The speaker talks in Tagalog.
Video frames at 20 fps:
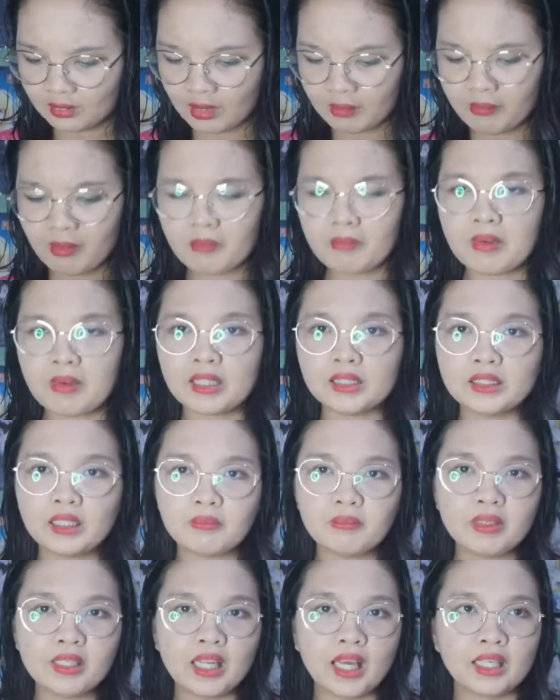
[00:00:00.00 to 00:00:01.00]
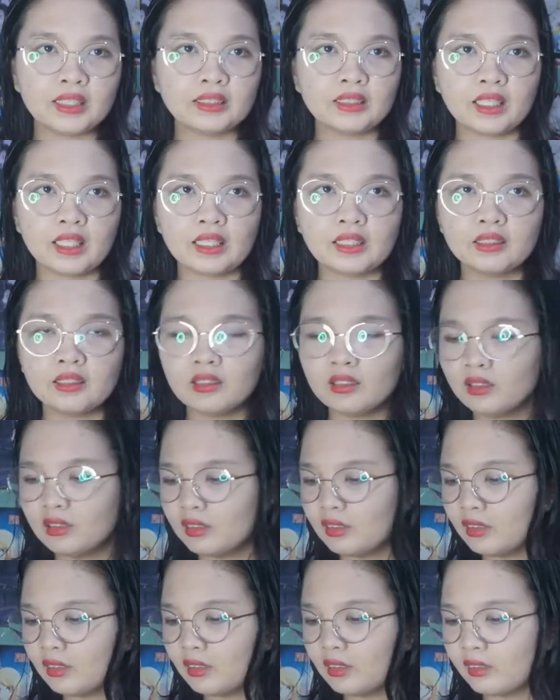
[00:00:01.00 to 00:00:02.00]
Tama ba? 700?
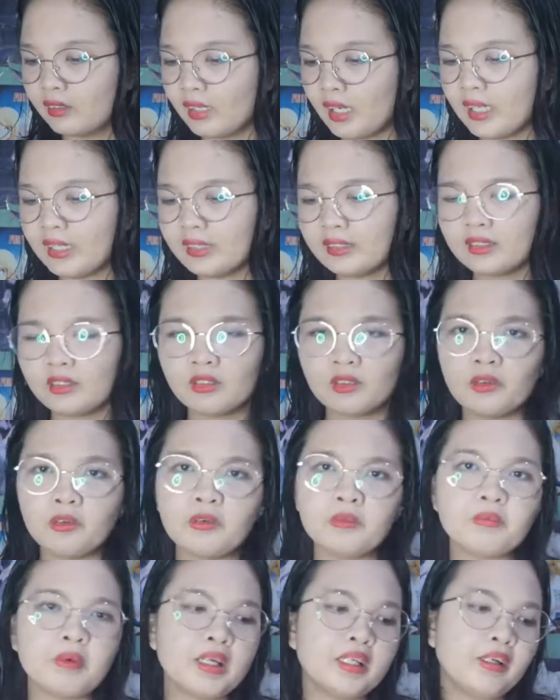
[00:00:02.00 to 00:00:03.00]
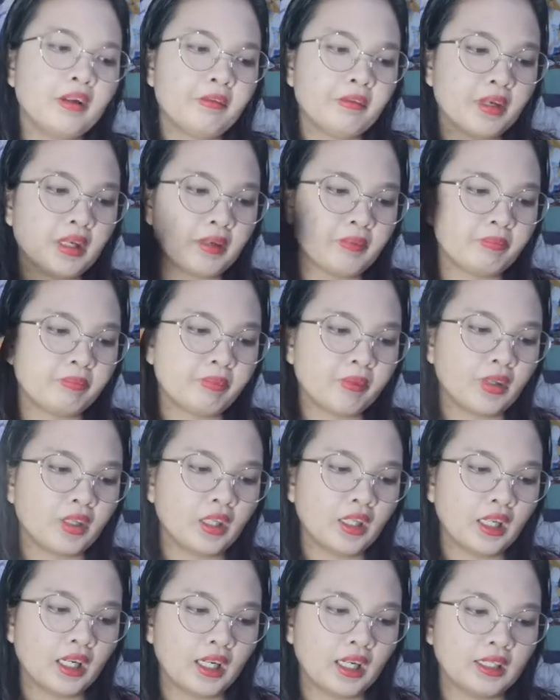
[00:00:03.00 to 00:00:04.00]
Ay, to. By the way,
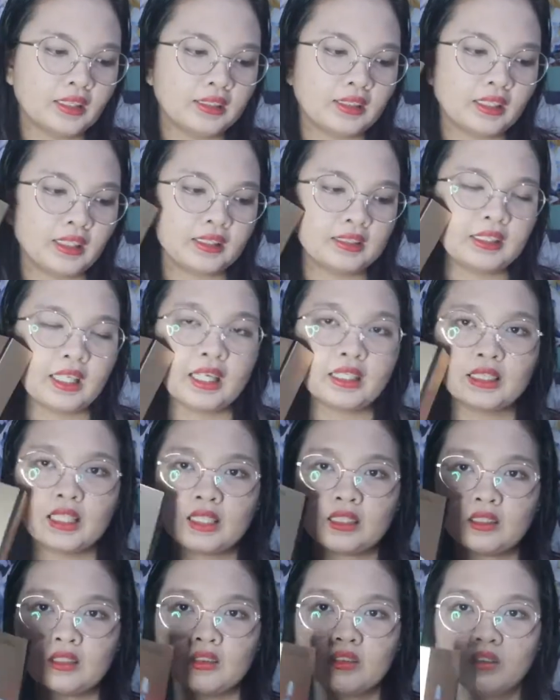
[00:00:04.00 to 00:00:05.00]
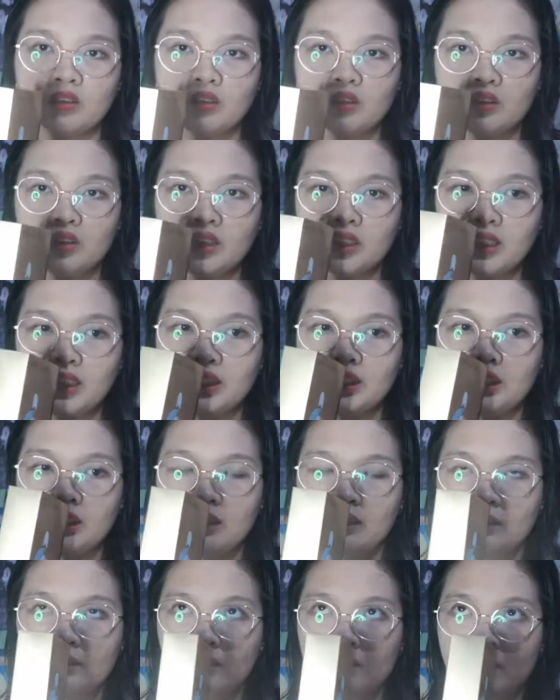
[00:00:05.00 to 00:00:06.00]
400 yata to.
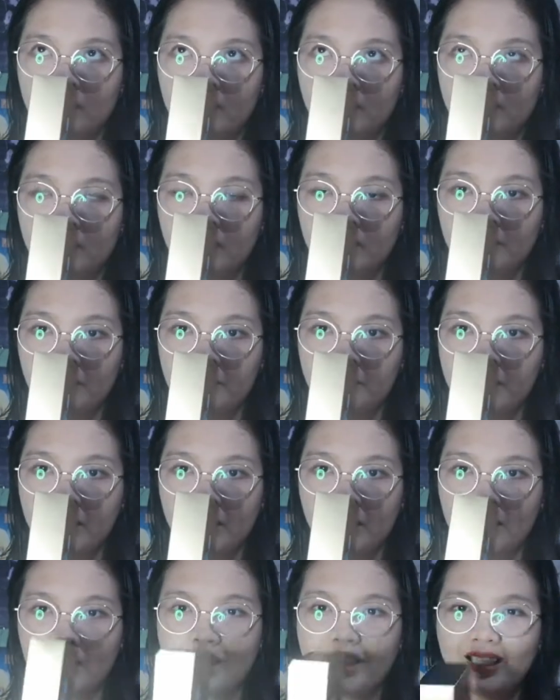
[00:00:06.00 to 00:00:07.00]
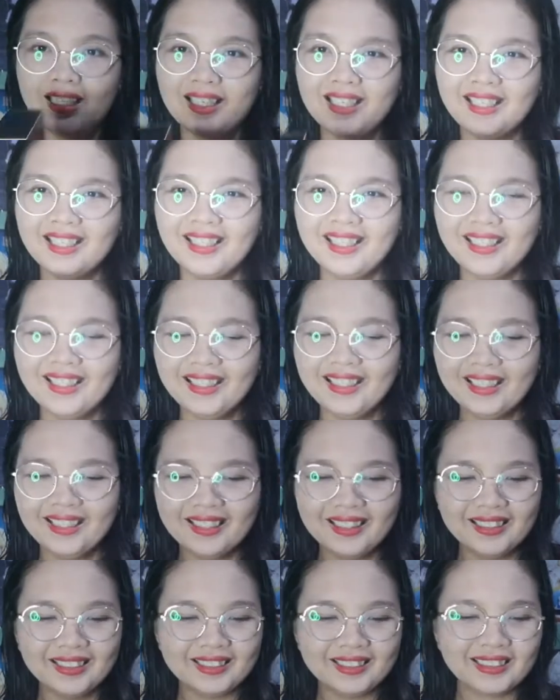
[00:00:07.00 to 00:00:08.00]
Tama ba?
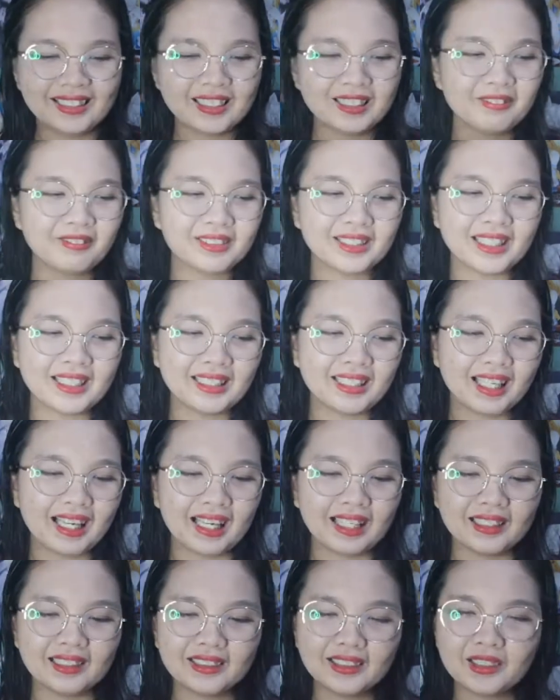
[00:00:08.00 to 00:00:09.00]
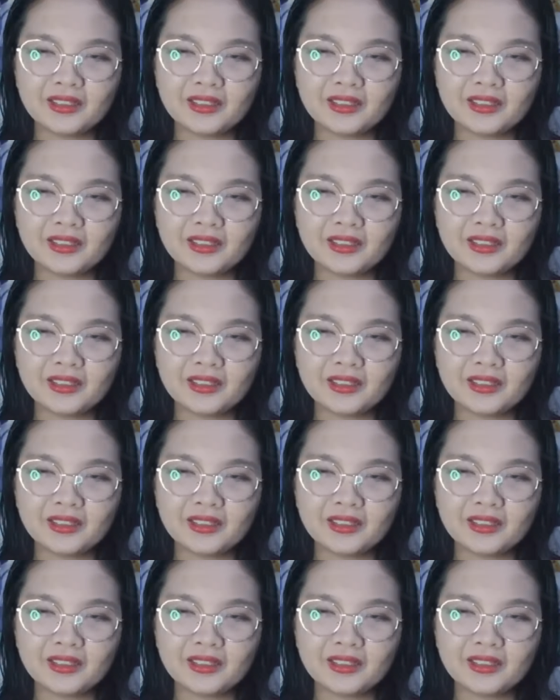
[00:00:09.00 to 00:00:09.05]
Hindi ko na matandaan.